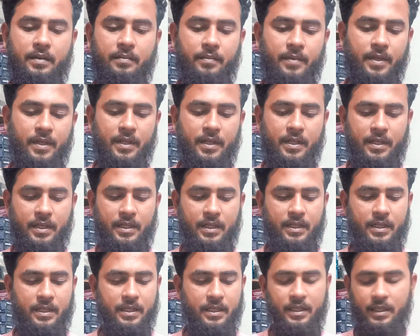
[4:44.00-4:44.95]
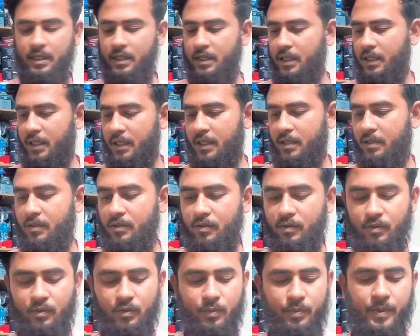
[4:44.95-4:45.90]
আমরা এটা
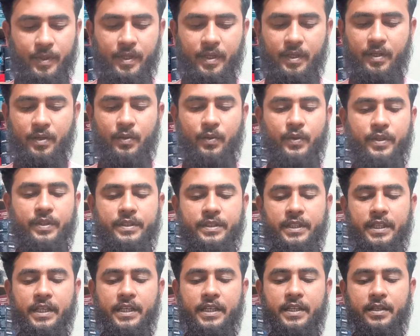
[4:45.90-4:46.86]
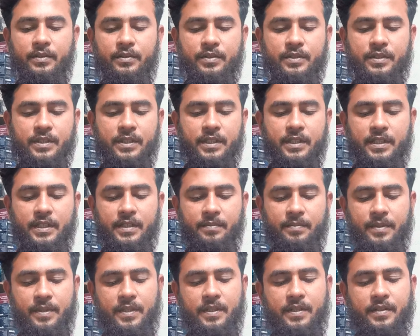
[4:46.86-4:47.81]
ওপেন করেছি এটা হচ্ছে
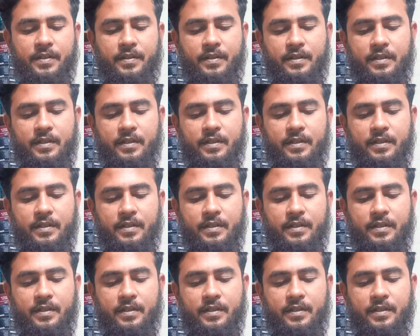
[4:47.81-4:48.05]
আপনার